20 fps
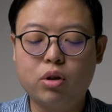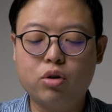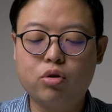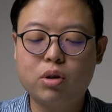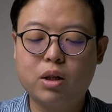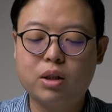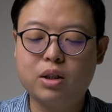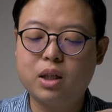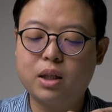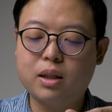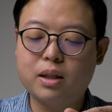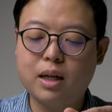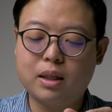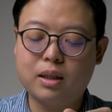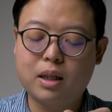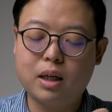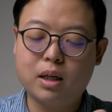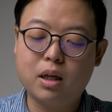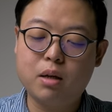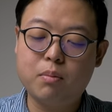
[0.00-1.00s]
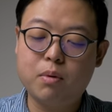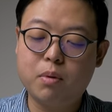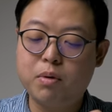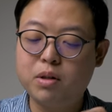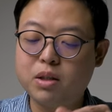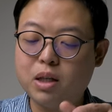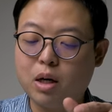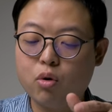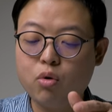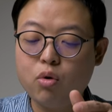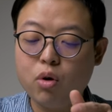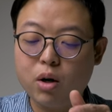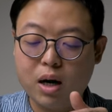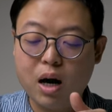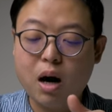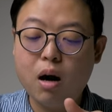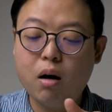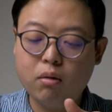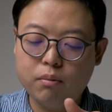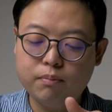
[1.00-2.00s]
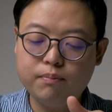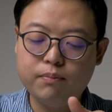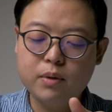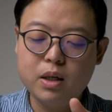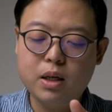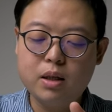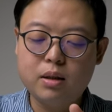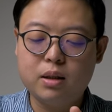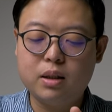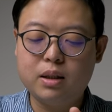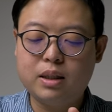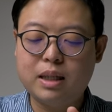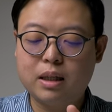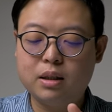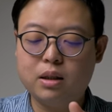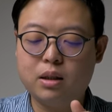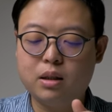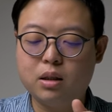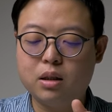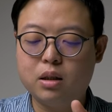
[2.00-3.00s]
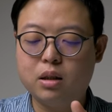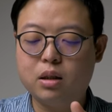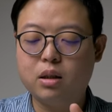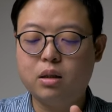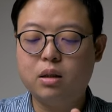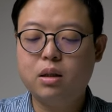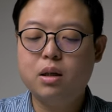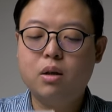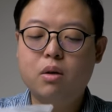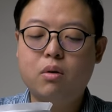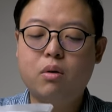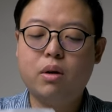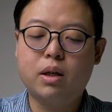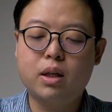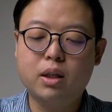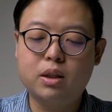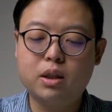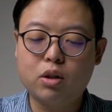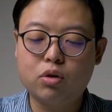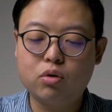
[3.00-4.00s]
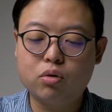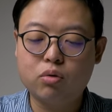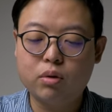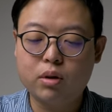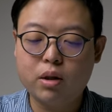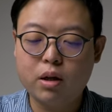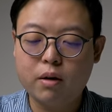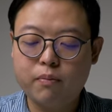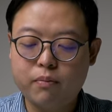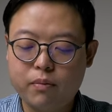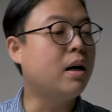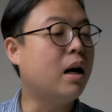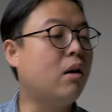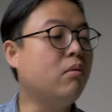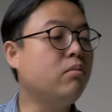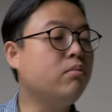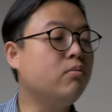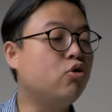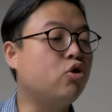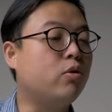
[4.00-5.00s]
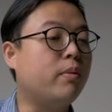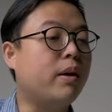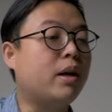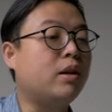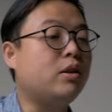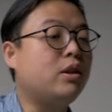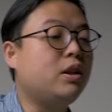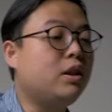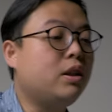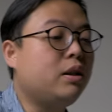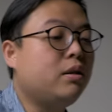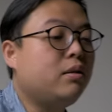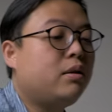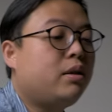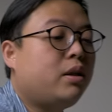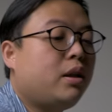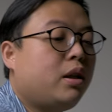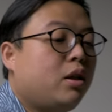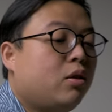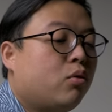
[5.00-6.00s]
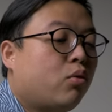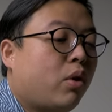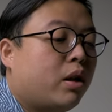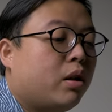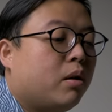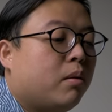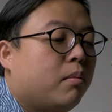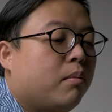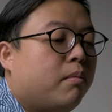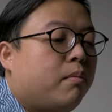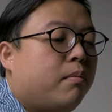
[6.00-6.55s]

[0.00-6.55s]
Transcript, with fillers: 以需要建议大家可以比平常略高，你的香气呢会更显著一点。好，准备开始进行第一段的